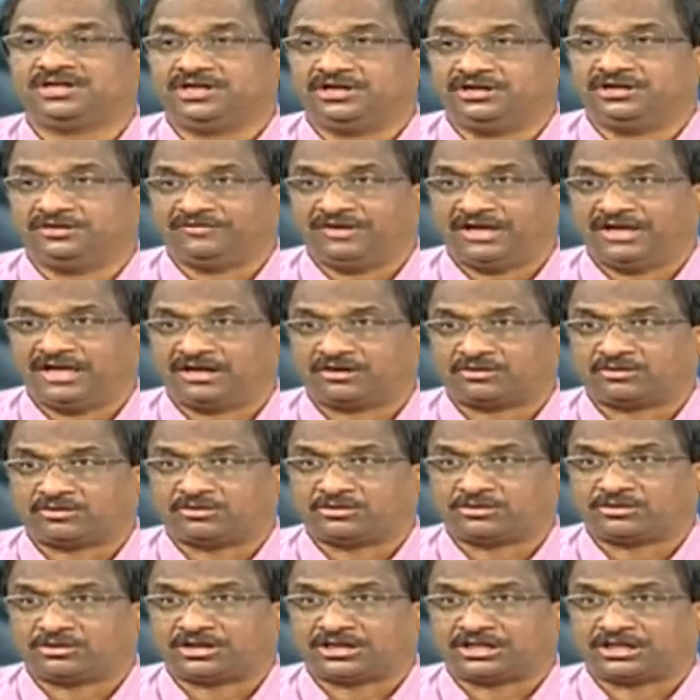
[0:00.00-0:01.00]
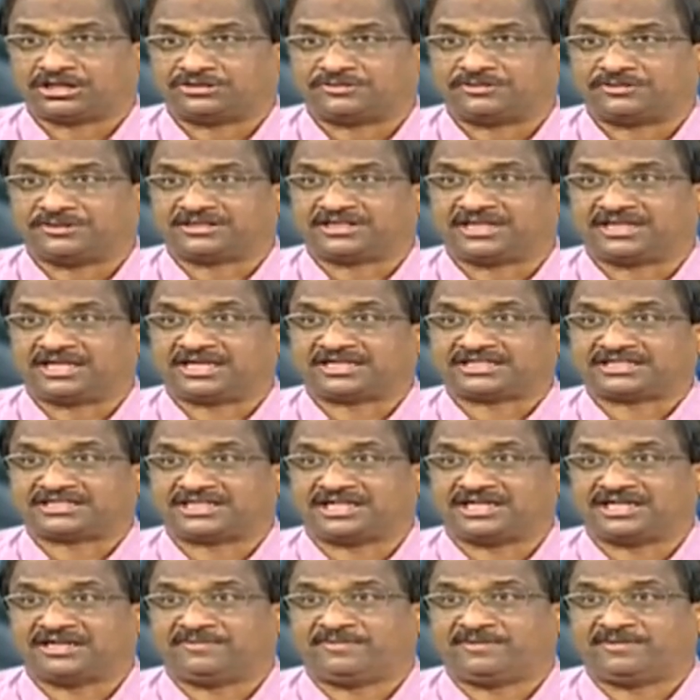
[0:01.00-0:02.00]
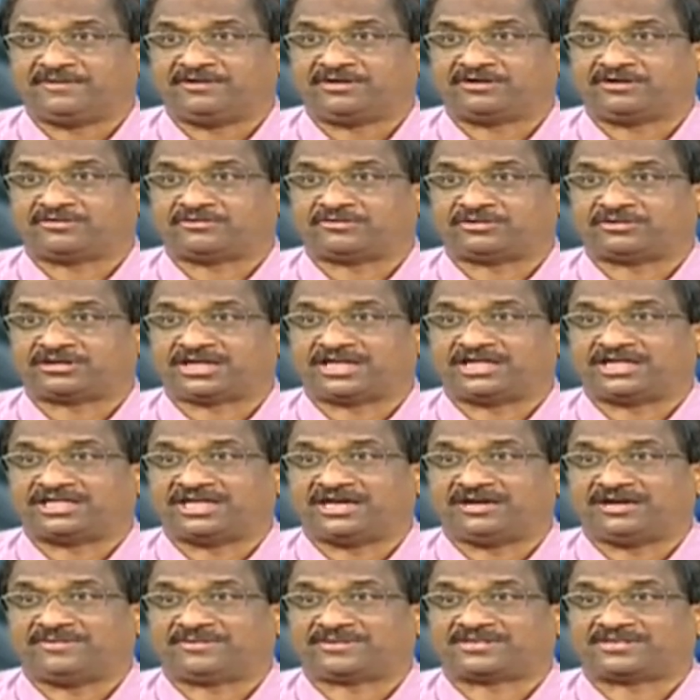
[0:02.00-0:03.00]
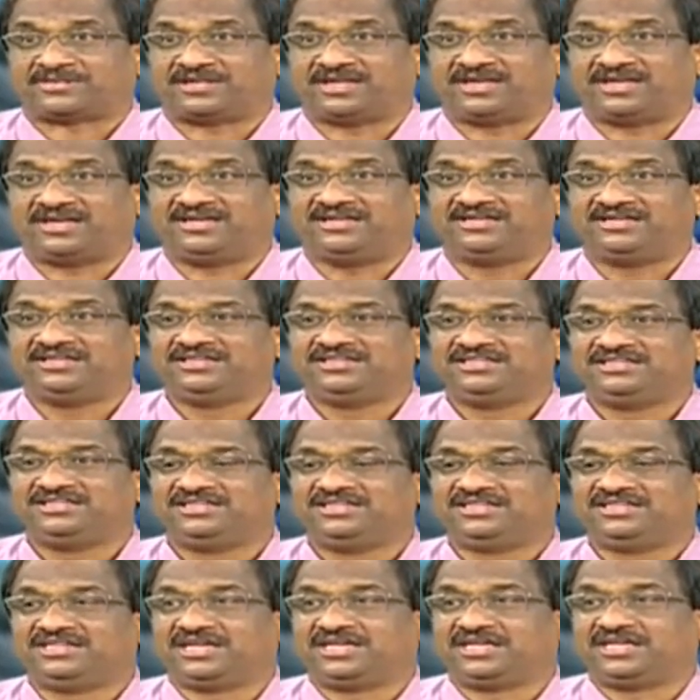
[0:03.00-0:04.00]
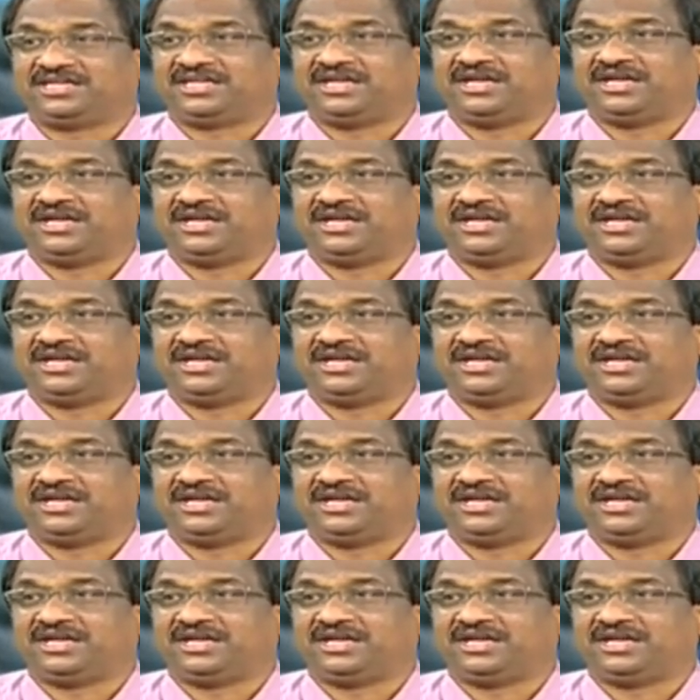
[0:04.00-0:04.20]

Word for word: రెండు వేల కోట్లు ఖర్చు పెడితే లక్ష డెబ్బై వేల కోట్ల ఆదాయం వస్తే ఇక